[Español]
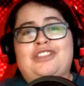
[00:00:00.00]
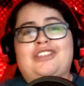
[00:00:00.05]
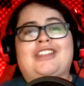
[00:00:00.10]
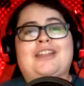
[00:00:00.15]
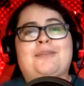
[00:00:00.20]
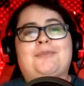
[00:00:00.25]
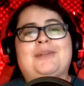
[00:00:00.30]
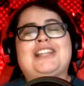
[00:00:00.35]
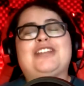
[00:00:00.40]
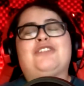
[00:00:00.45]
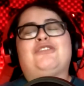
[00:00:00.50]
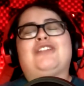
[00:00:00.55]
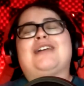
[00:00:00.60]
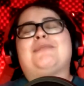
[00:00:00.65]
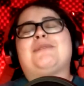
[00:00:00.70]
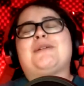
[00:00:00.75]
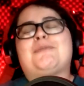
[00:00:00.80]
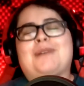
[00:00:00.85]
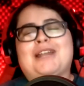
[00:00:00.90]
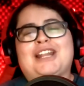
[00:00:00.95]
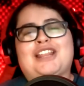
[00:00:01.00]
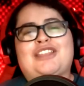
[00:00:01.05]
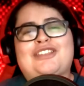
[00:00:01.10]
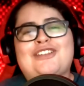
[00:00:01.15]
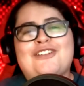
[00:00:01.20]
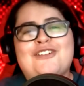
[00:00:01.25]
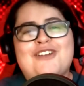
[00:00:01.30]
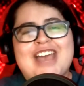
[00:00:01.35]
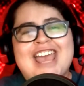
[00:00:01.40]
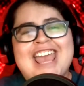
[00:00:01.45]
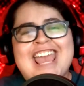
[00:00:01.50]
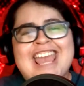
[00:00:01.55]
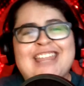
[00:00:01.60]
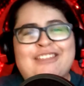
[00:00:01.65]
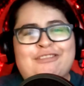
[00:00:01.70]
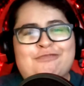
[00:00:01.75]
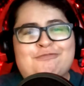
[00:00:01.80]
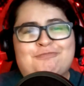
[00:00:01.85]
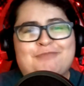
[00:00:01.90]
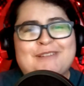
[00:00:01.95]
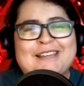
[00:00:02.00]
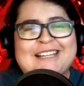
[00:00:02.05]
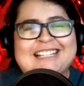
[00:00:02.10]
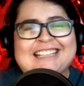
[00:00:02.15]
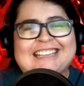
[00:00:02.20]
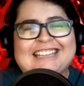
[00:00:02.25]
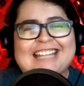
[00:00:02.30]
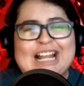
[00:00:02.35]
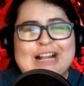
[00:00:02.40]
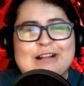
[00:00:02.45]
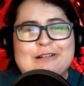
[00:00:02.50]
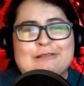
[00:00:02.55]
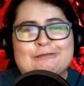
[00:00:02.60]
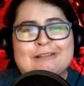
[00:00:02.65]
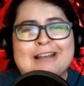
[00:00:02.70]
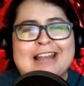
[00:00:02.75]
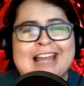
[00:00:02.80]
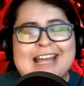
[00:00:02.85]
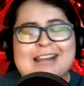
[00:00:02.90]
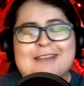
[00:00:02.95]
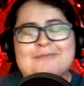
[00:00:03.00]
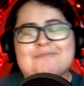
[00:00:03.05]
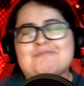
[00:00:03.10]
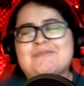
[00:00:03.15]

Esta película me pareció espectacular,